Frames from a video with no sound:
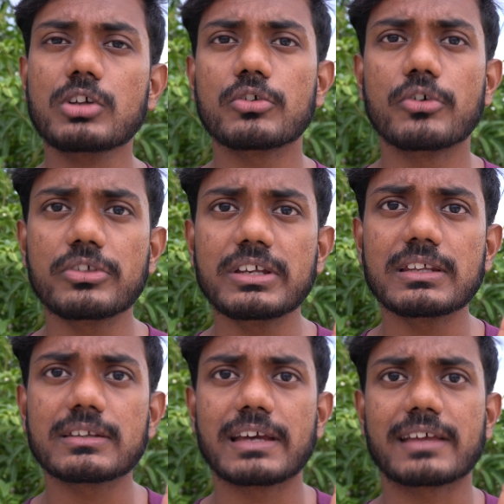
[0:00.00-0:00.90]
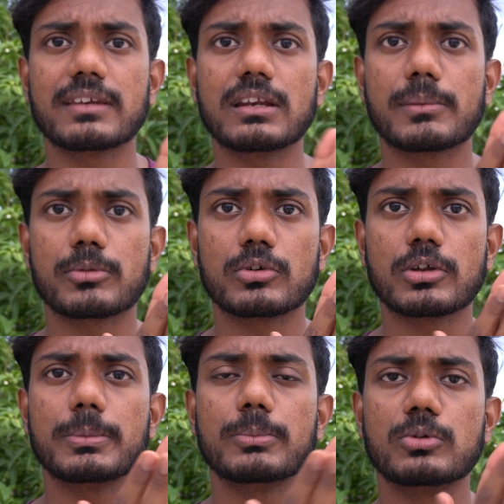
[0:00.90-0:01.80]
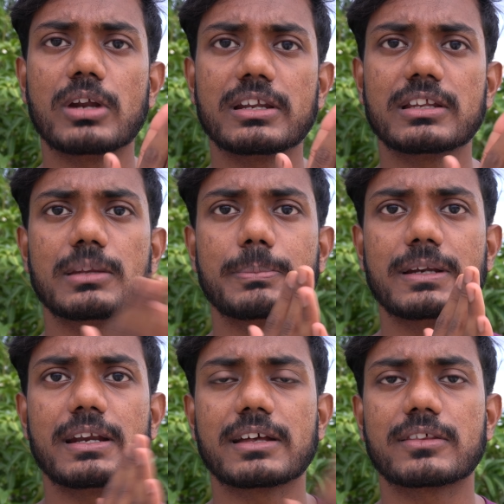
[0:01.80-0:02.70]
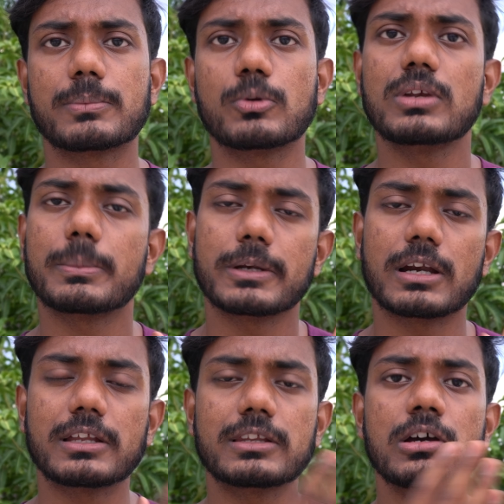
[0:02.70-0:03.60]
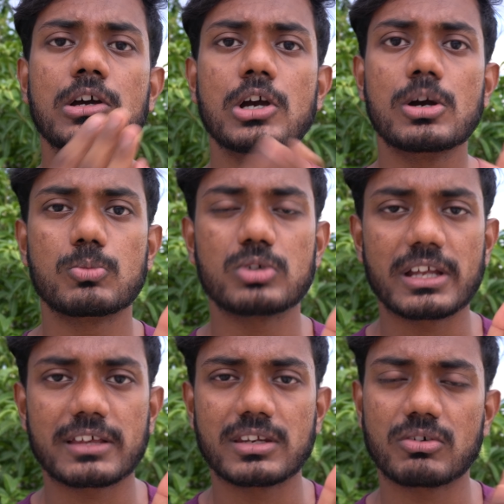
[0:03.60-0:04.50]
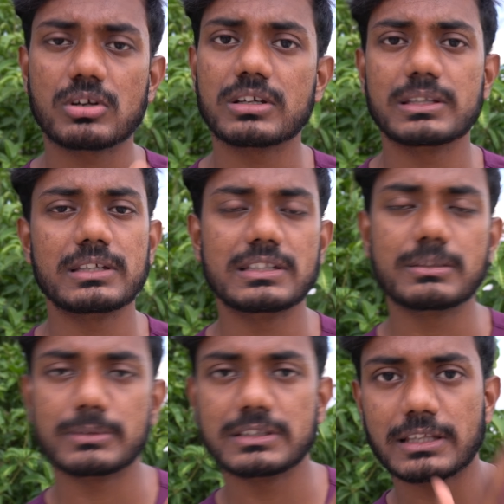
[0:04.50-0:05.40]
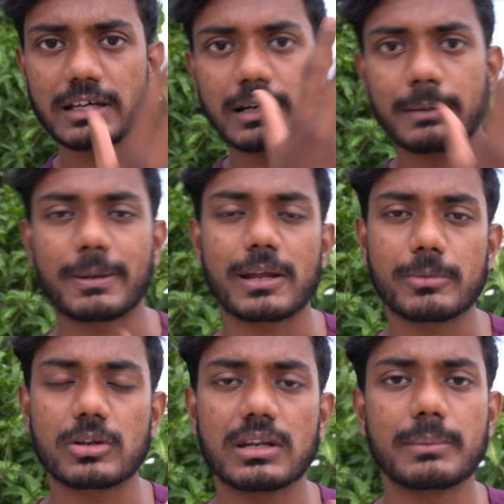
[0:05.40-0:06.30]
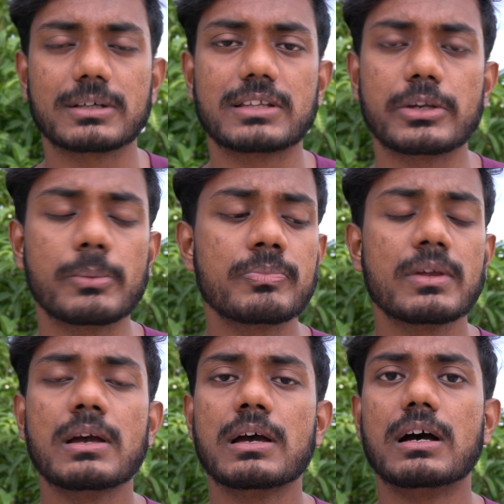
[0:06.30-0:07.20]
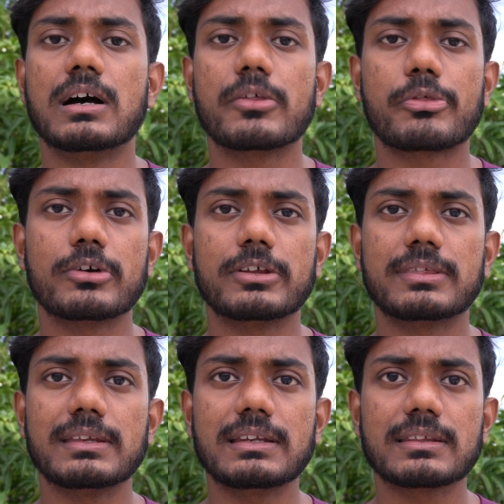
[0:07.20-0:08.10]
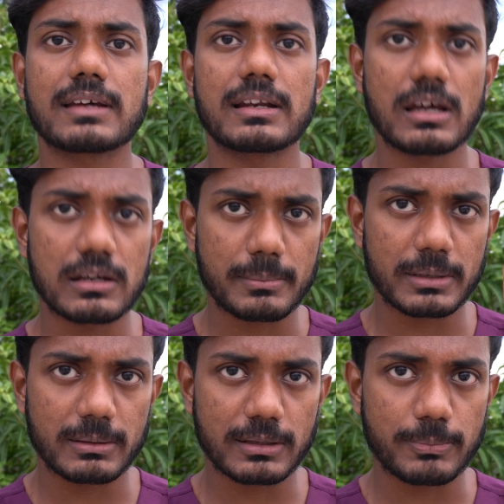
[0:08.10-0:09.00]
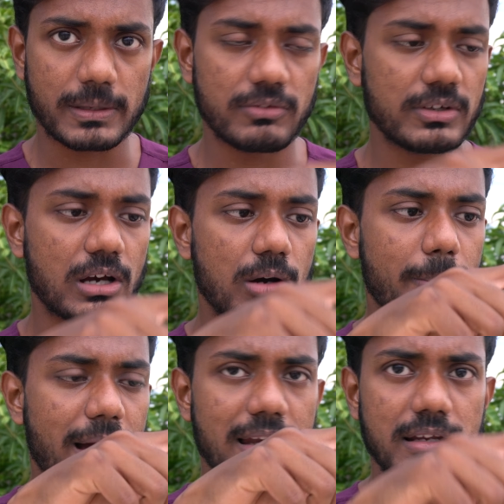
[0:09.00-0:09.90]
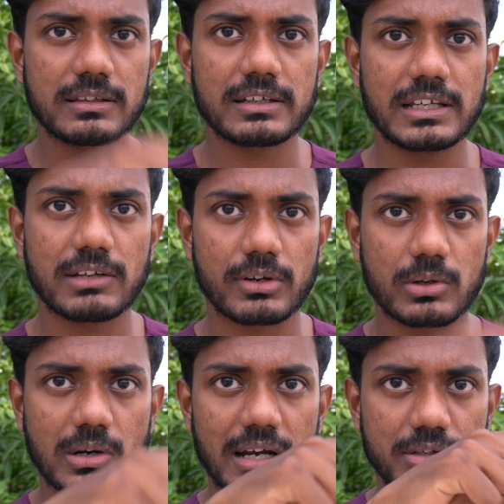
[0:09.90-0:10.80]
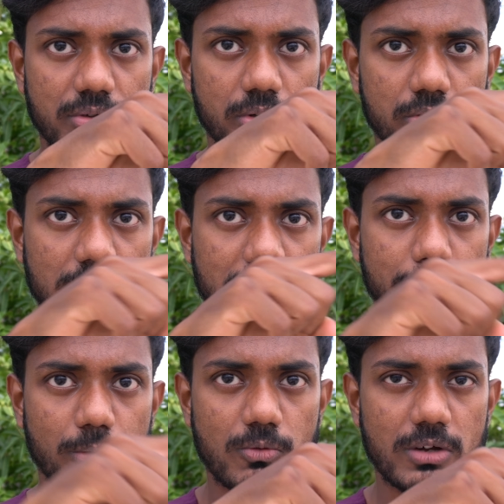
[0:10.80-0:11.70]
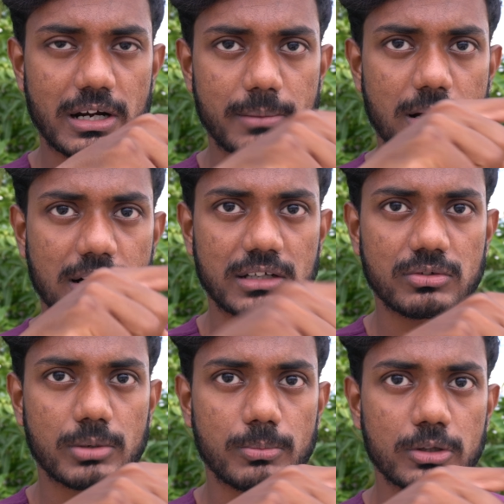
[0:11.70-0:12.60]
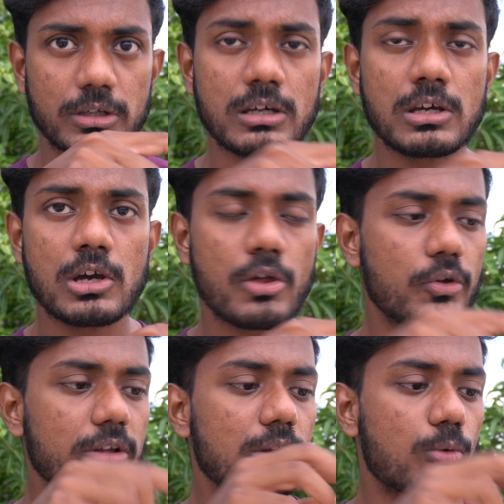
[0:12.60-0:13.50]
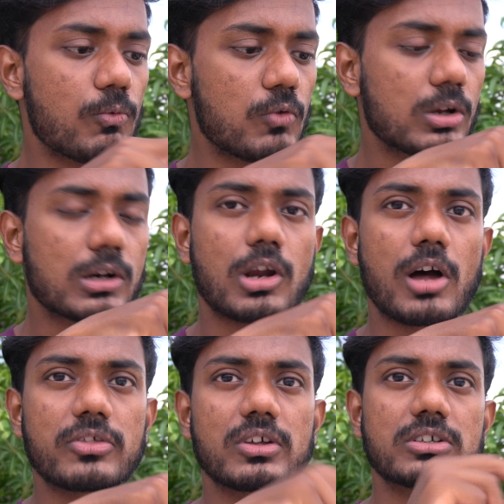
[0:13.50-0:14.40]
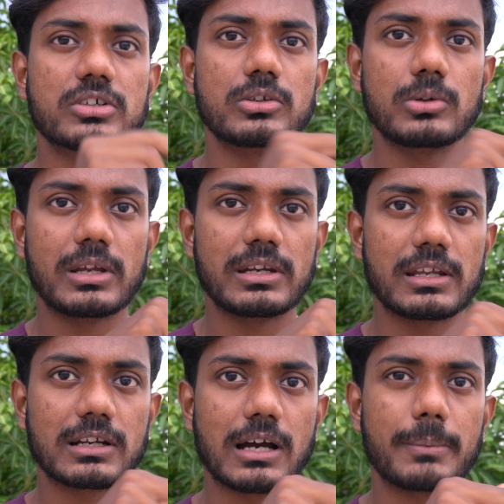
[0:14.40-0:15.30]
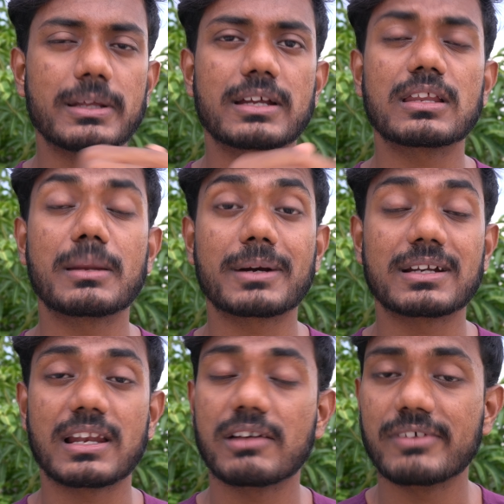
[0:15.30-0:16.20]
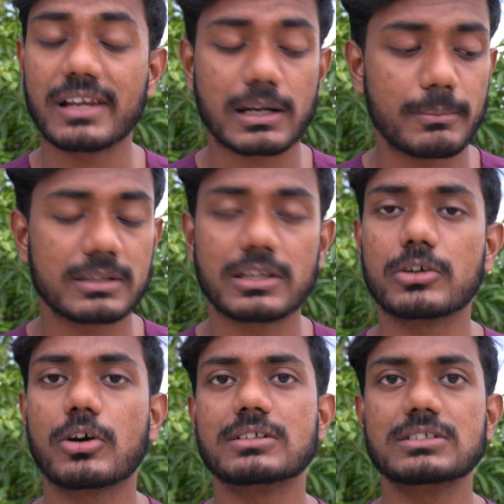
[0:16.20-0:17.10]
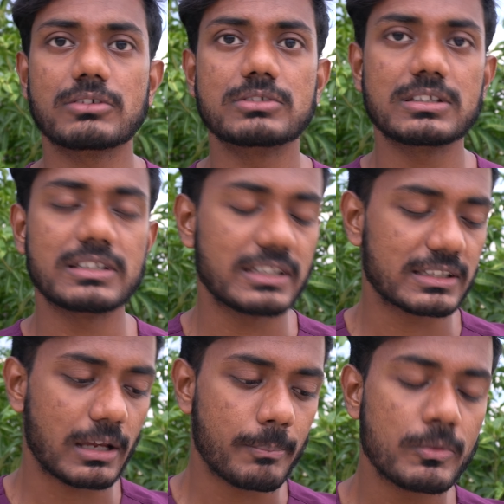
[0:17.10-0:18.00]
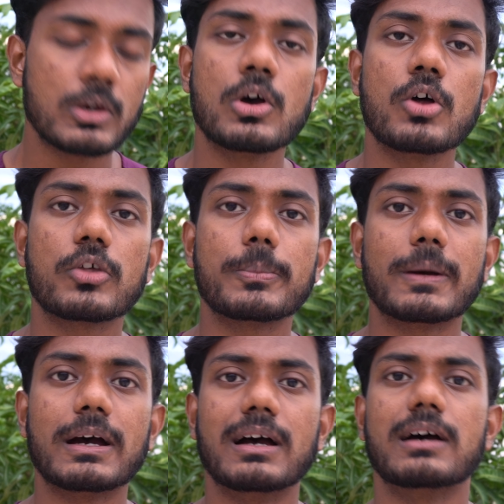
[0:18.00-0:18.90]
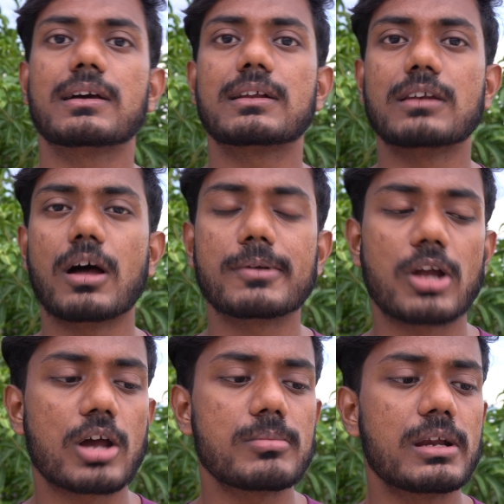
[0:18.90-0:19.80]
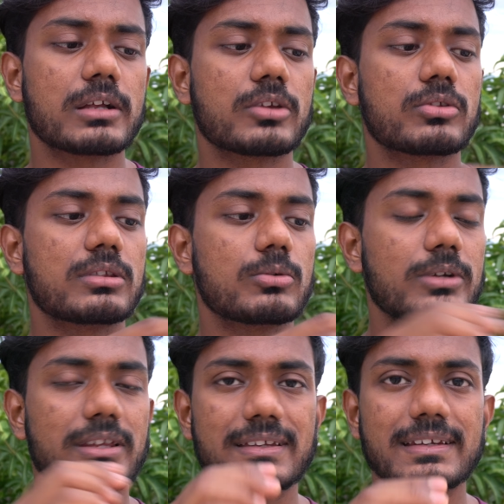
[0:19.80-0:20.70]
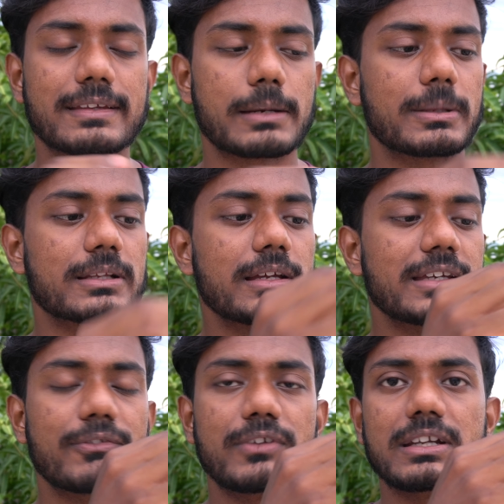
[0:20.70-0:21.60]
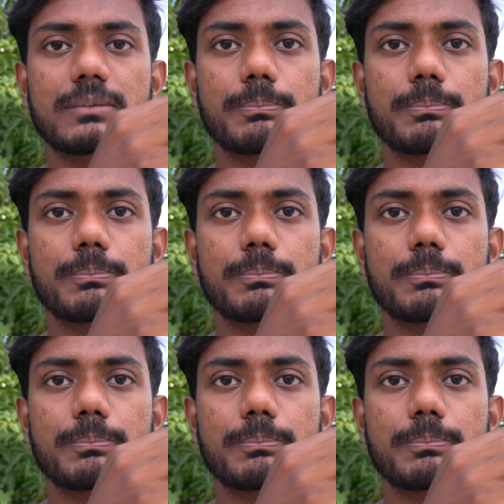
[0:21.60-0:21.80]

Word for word: ஸோ சிடி ஸ்கேன் எக்ஸ்ரே நம்ம சொல்லிட்டு இப்படி முன்னாடி இருந்து பின்னாடி எக்ஸ்ரே போகும் இல்லை பின்னாடி இருந்து முன்னாடி எக்ஸ்ரே வரும் இது இது இந்த படம் மட்டும் தான் நமக்கு தெரியும் ஸோ சிடி ஸ்கேன்னா நம்ம இங்கே ஸ்பெசிஃபிக்காக மேலேருந்து கீழே வரைக்கும் கட்ஸ் வரும்னு சொல்லியிருக்கோம் இப்படி ஒவ்வொரு இடமா கட்ஸ் வரும்போது ஸோ இந்த ஒவ்வொரு கிராஸ் செக்ஷன்லையும் என்ன இருக்குது அப்படிங்கிறது நமக்கு நல்லா விளக்கமாக தெரியும் அதுதான் வந்து சிடி ஸ்கேன் ஸோ இப்போ நம்ம நார்மலாக எடுக்கக்கூடிய சிடி ஸ்கேன் பார்த்திங்கன்னா எவ்ரி